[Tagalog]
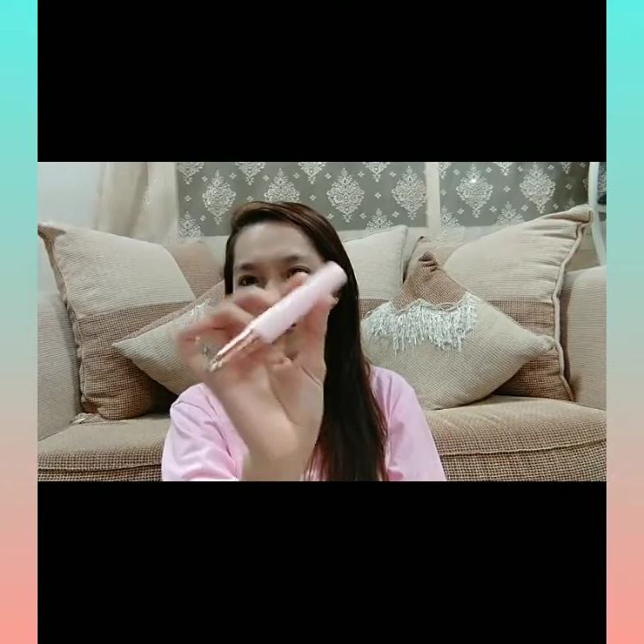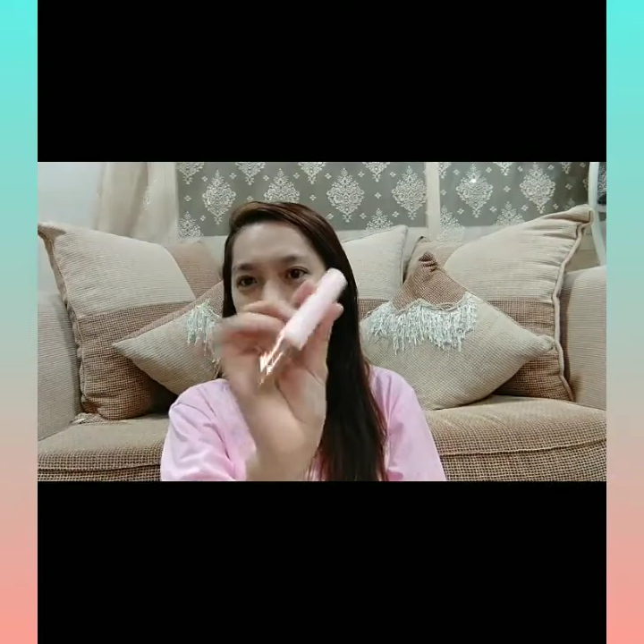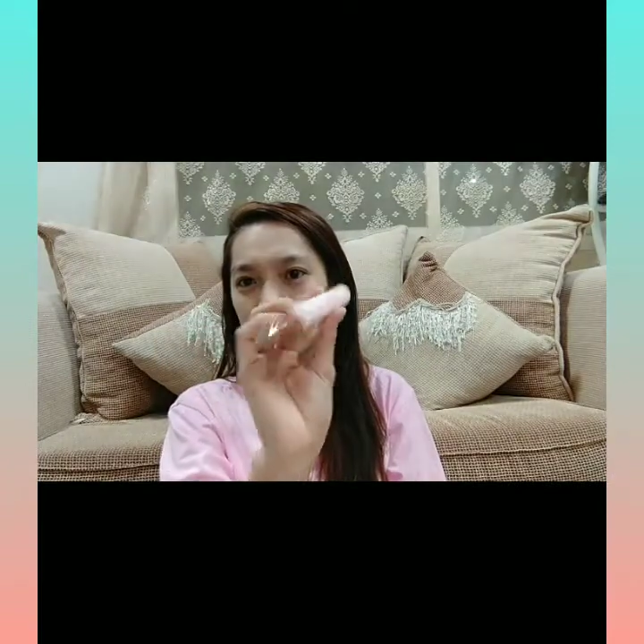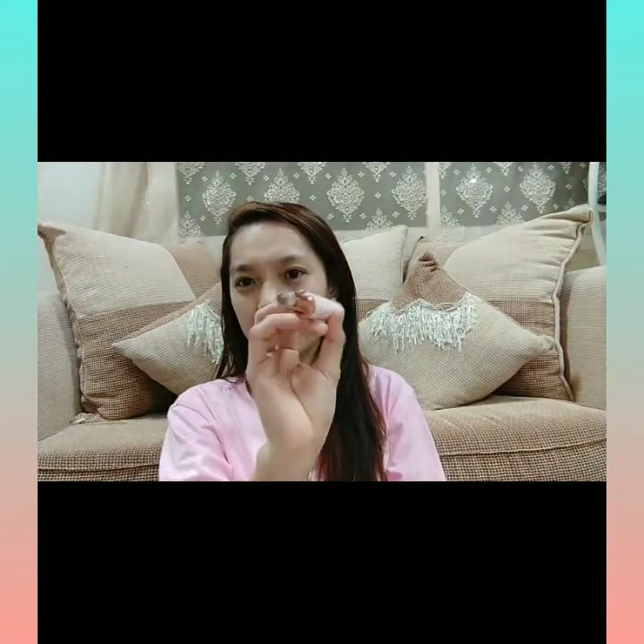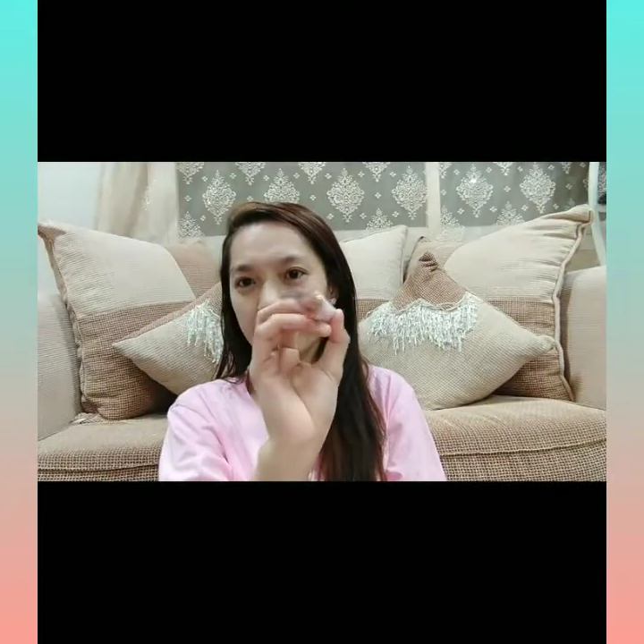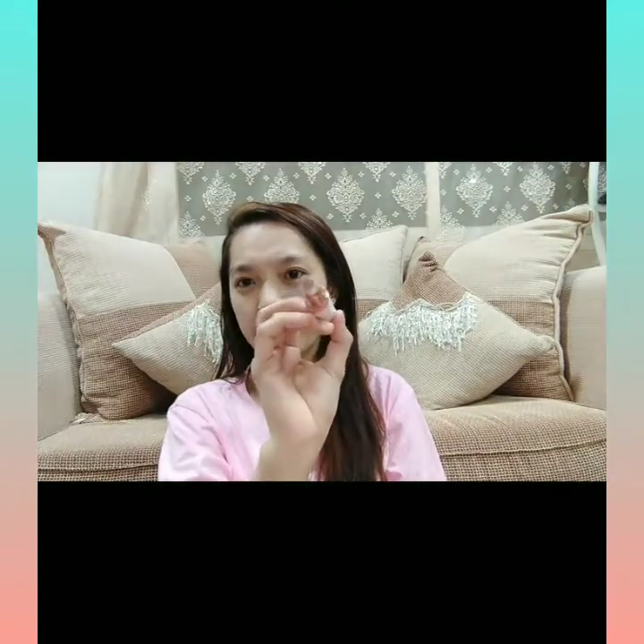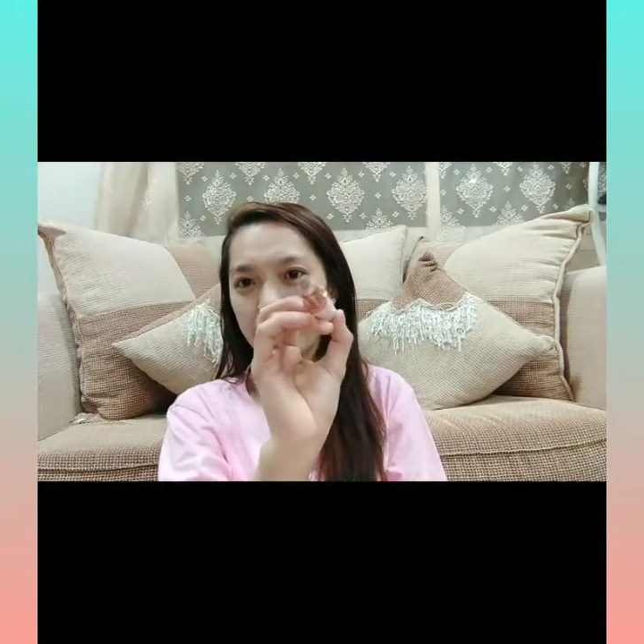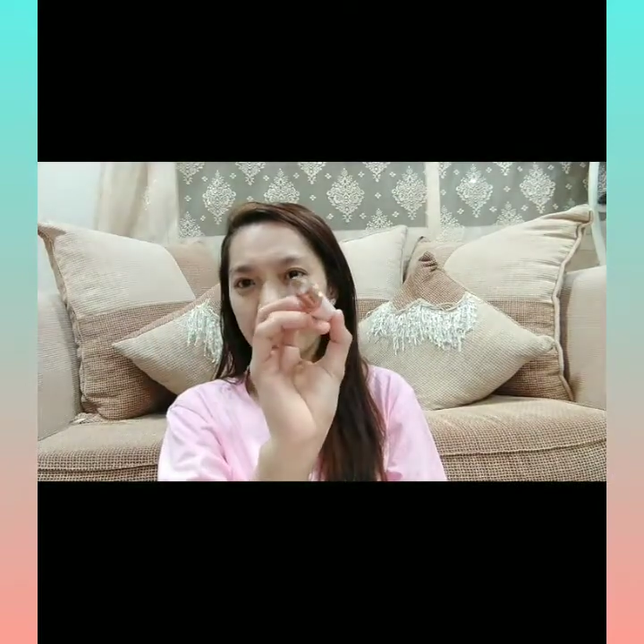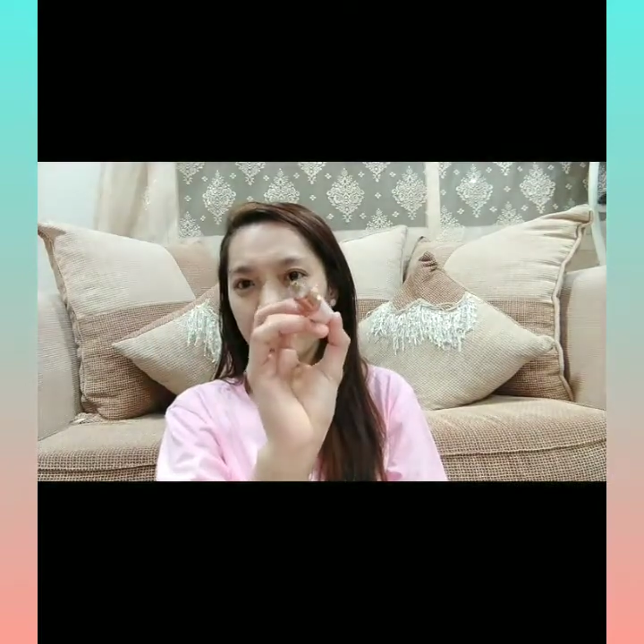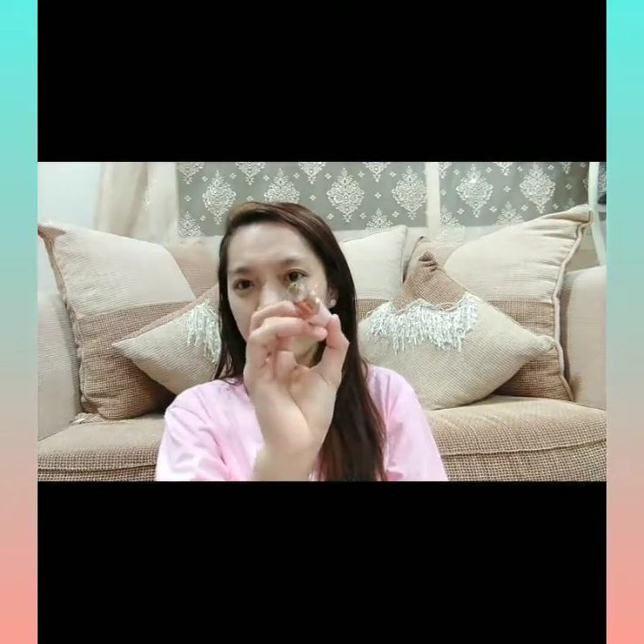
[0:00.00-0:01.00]
siya.
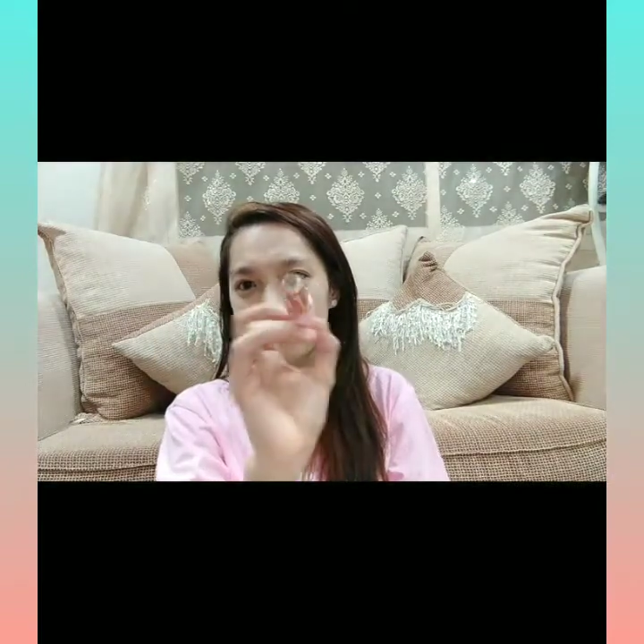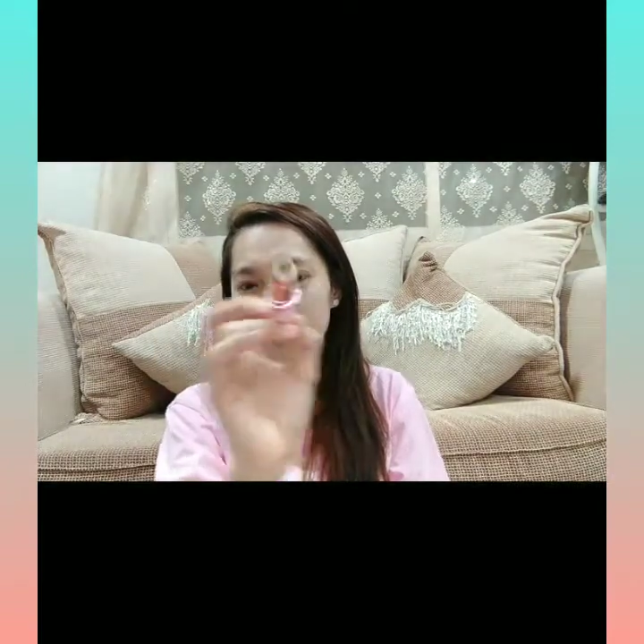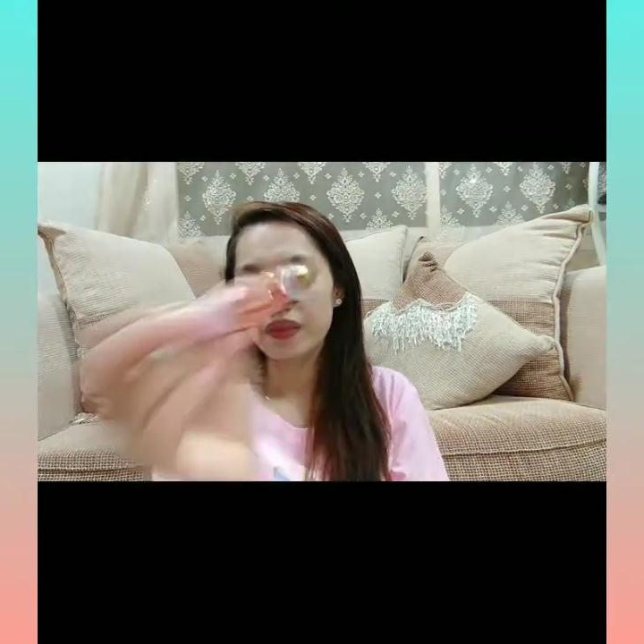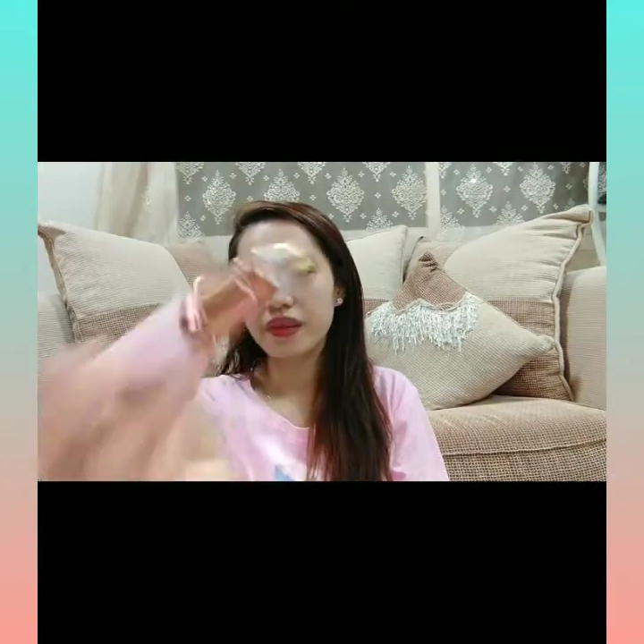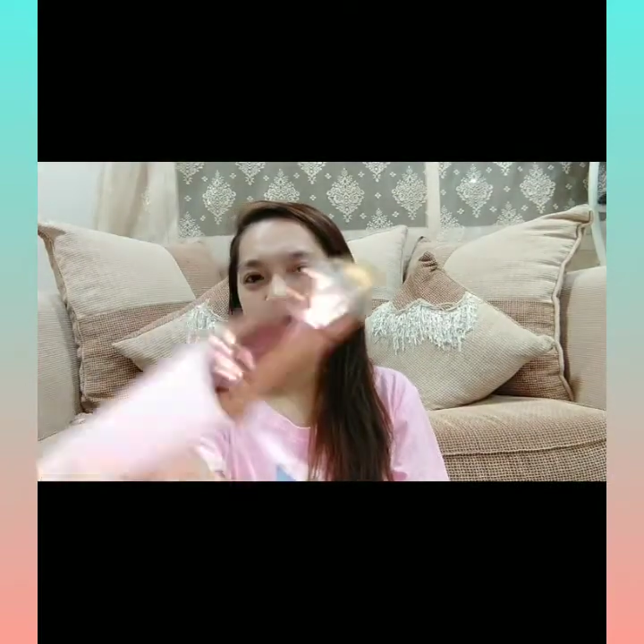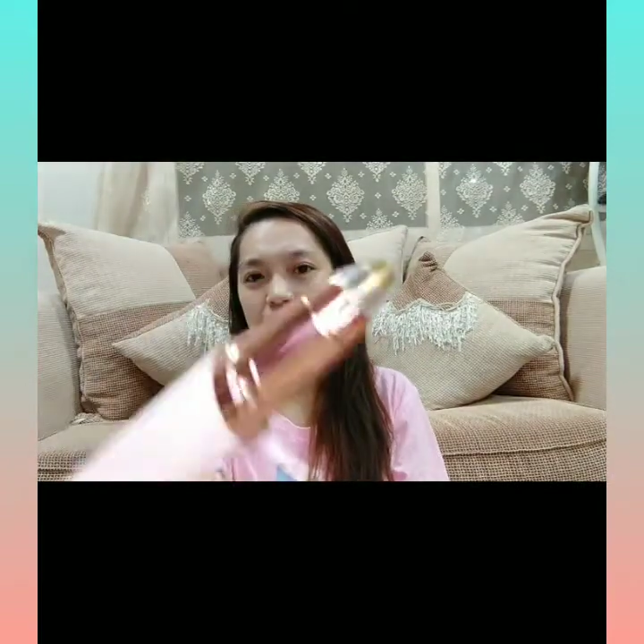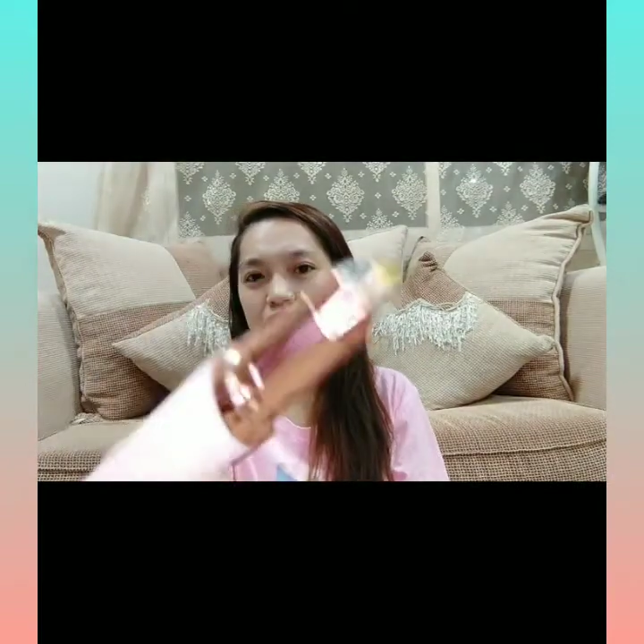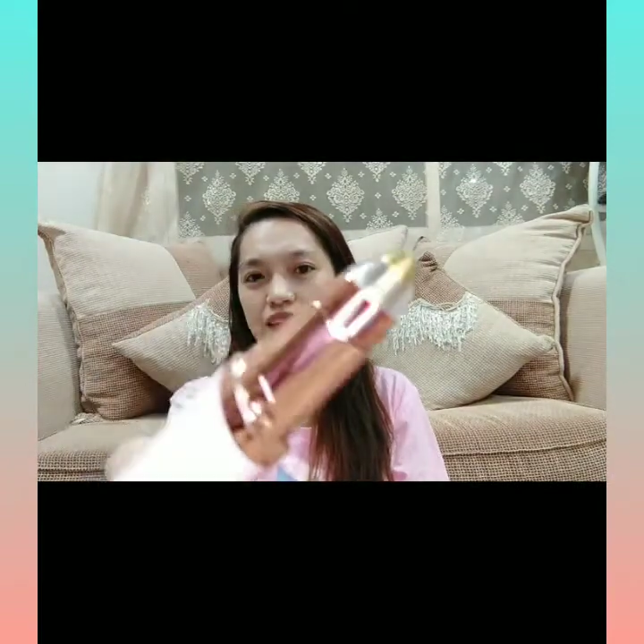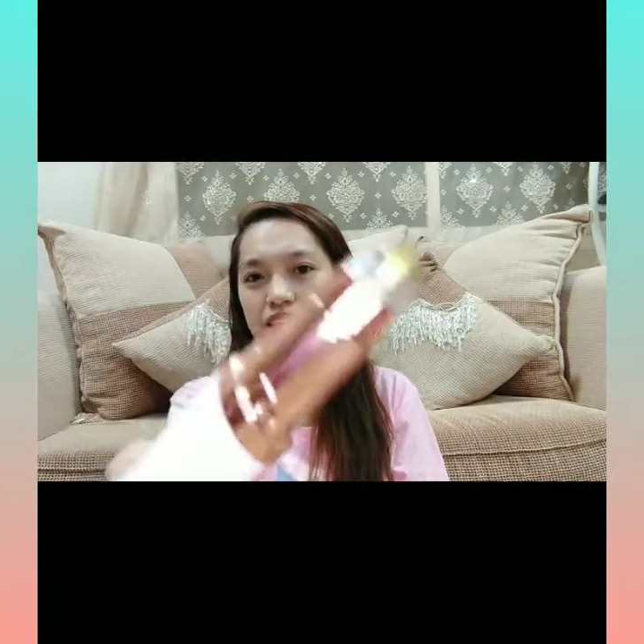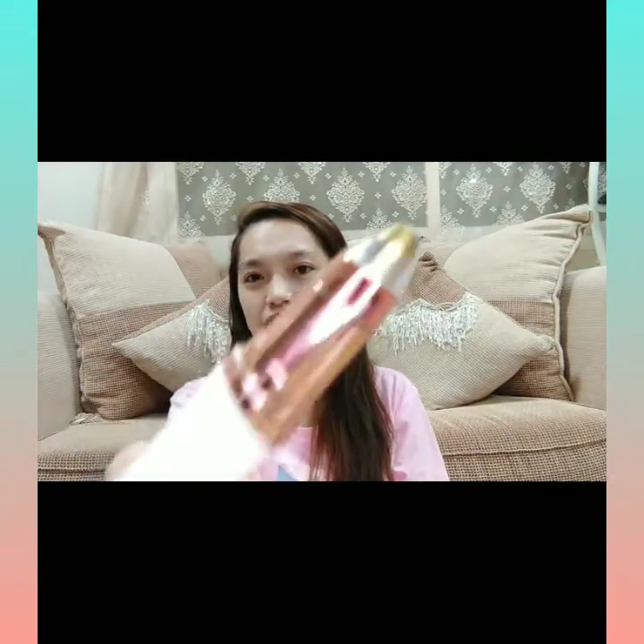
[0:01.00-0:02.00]

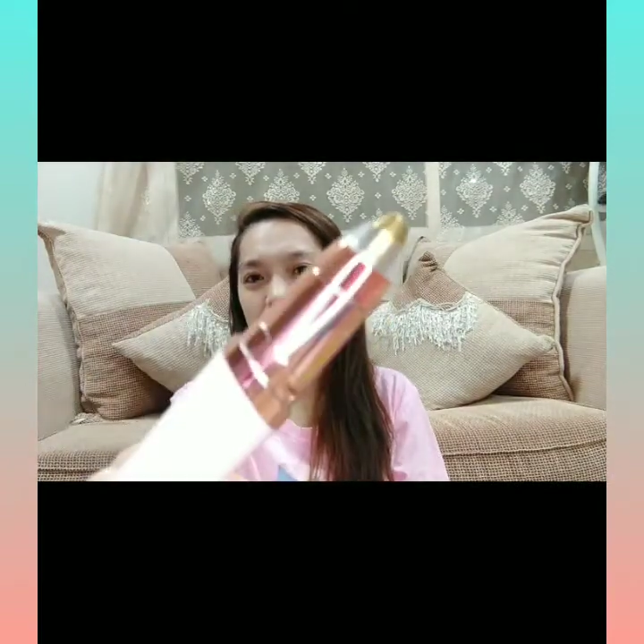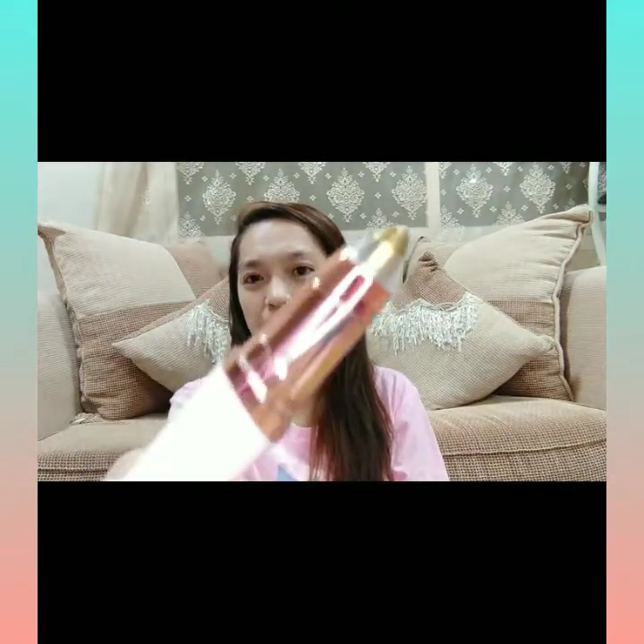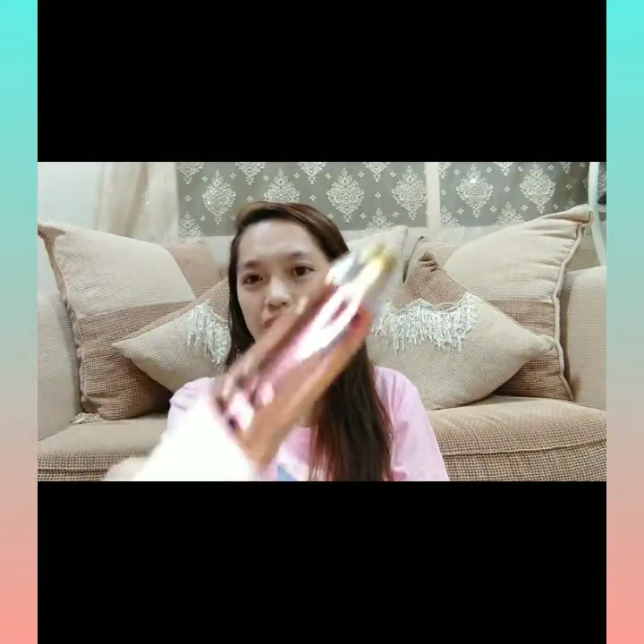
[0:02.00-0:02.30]
Ganda siya.